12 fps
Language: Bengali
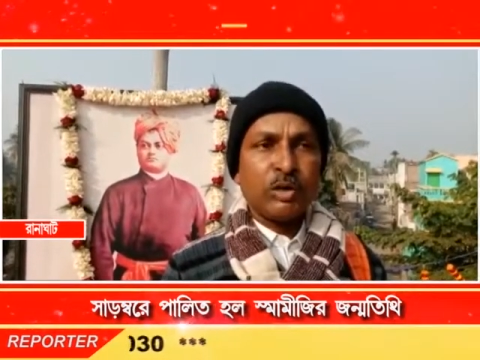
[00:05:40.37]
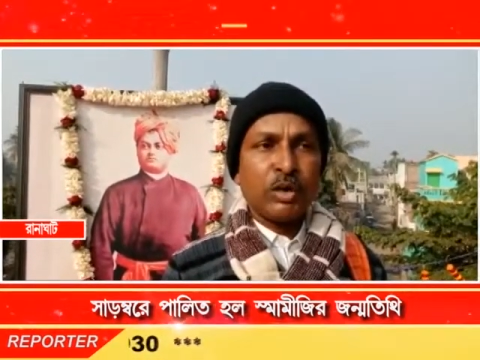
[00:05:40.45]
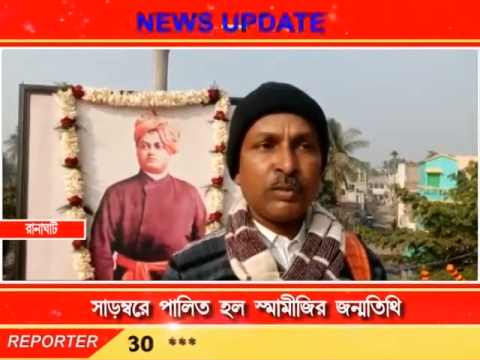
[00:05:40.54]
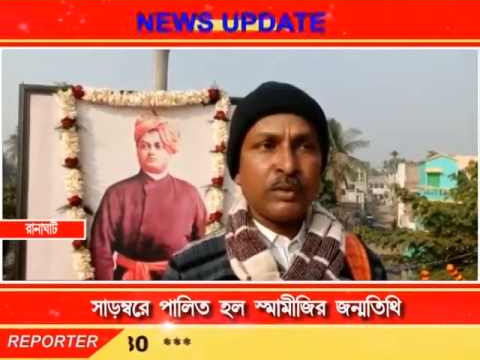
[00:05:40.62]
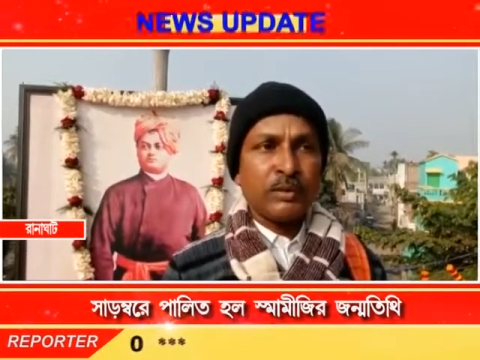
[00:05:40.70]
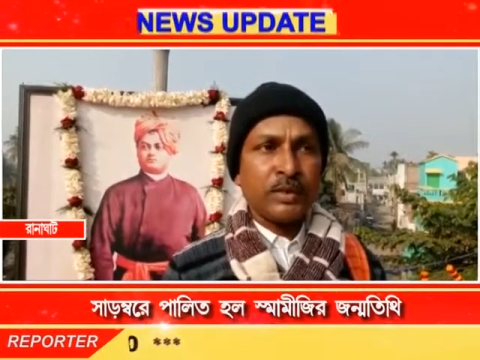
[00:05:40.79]

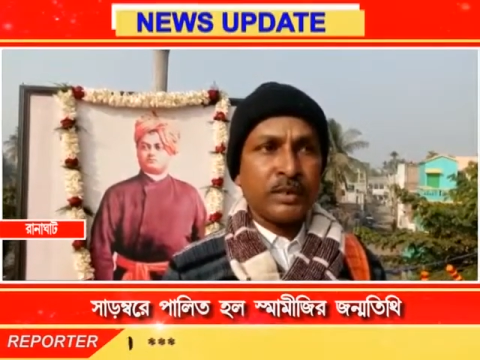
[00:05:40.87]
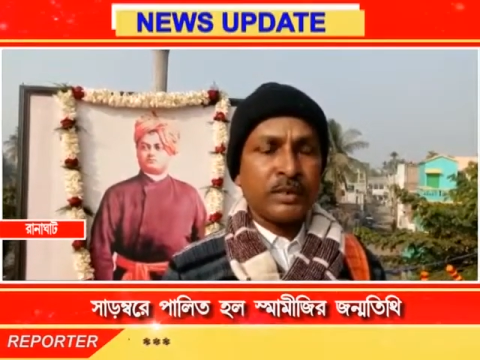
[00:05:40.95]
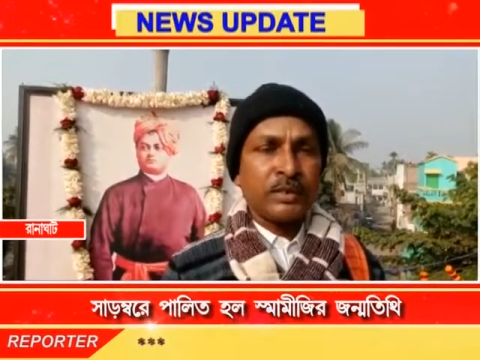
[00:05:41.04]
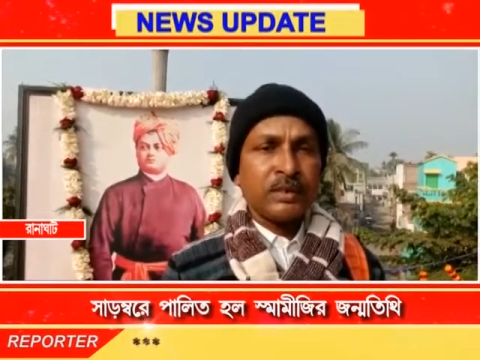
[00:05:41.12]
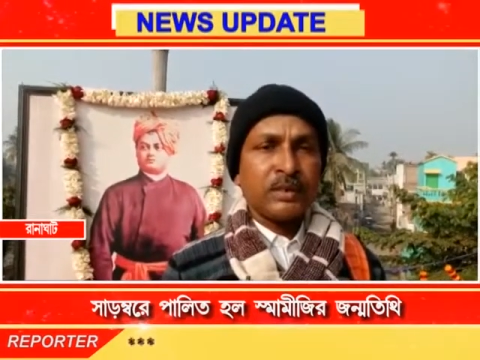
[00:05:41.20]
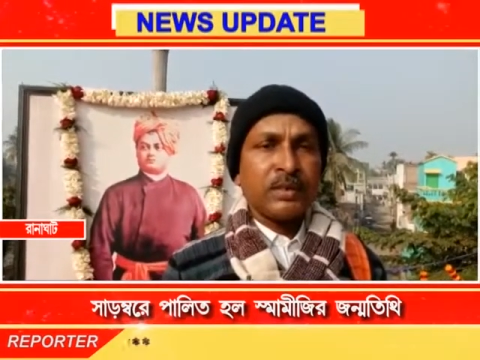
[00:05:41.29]
মহামণ্ডলের
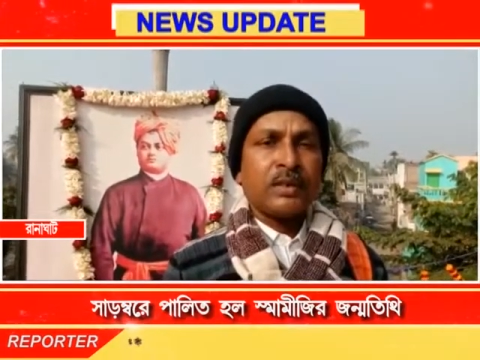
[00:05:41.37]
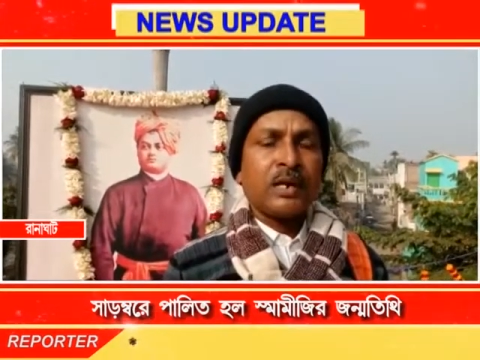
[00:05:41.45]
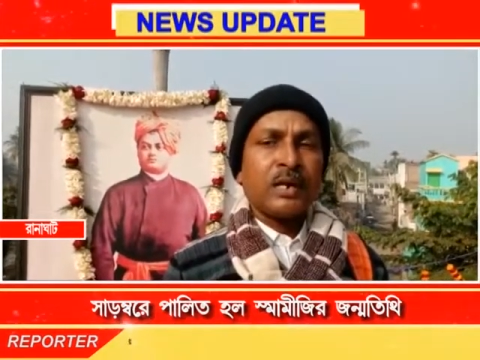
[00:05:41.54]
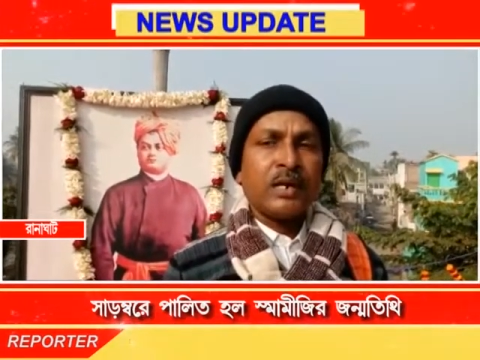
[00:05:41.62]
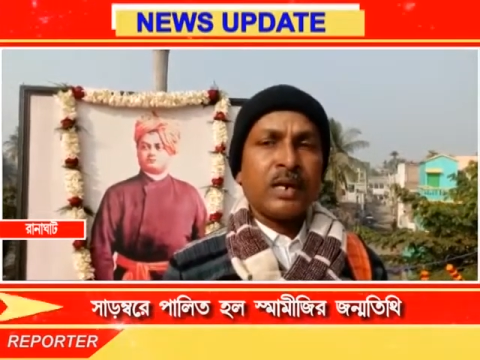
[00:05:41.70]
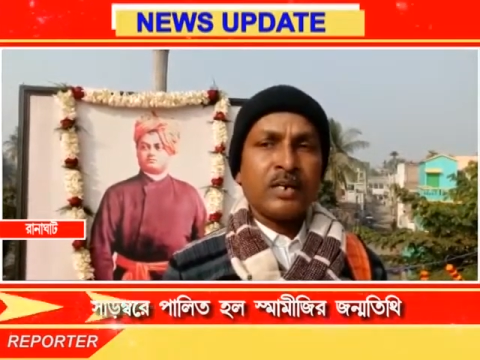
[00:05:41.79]

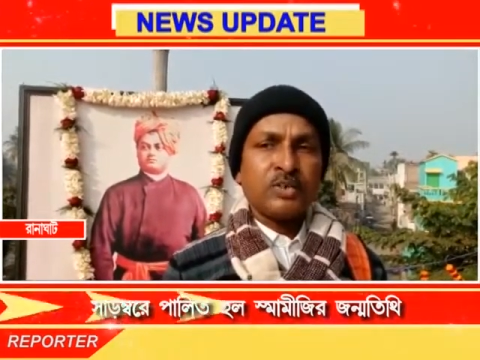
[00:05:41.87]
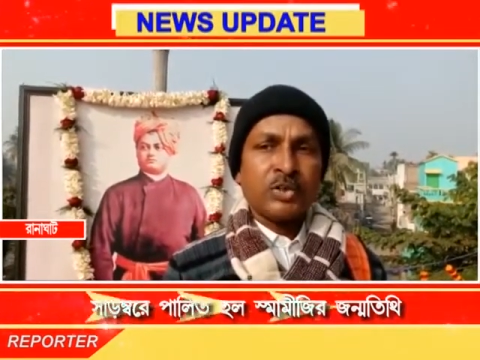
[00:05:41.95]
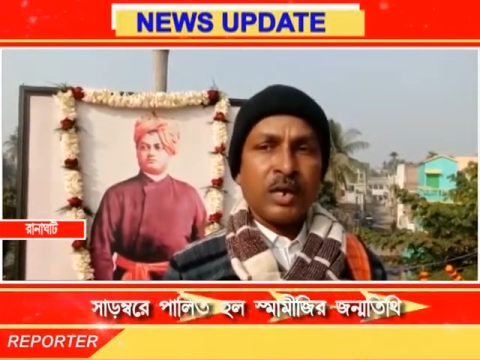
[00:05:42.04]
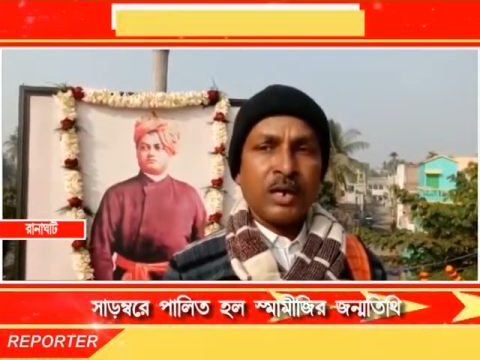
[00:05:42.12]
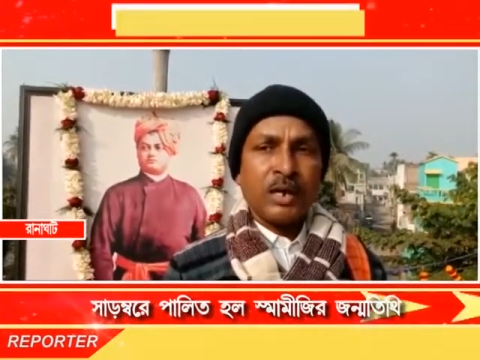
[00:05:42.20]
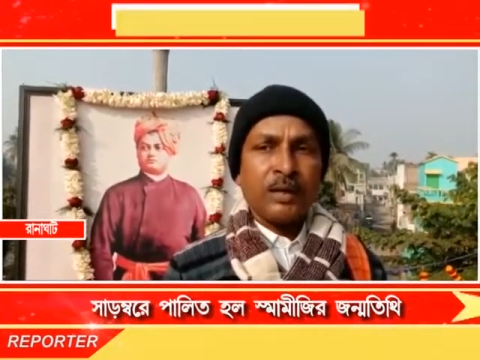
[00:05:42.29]
রানাঘাট
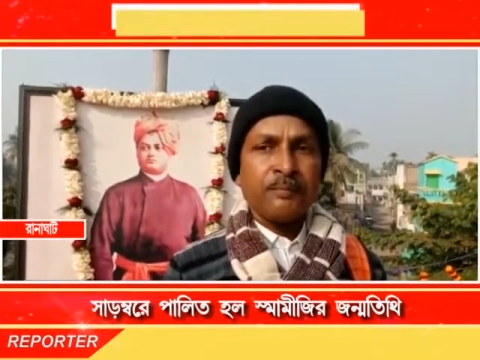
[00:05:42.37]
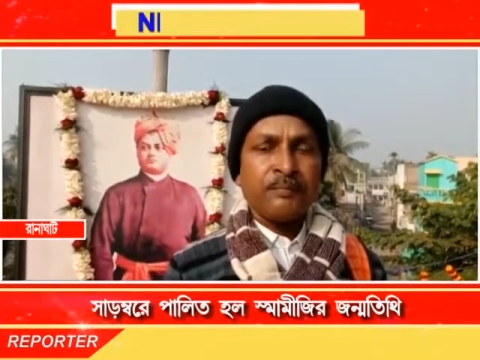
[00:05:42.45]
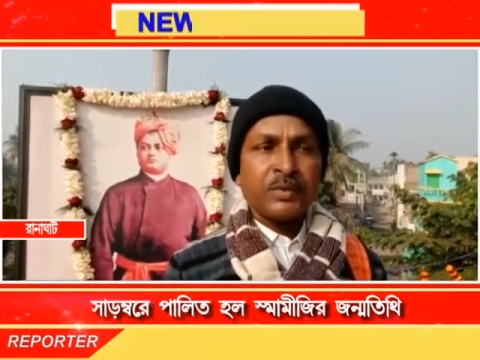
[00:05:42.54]
শাখা